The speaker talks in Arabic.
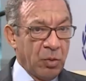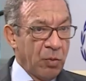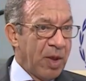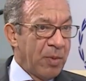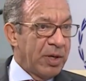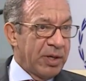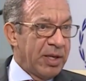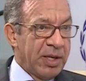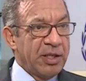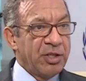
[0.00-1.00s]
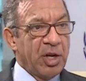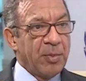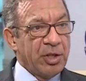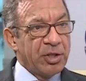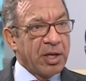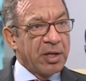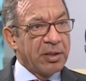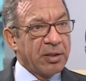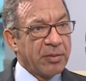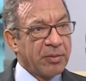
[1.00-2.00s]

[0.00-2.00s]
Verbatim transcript: في مدينة شرم الشيخ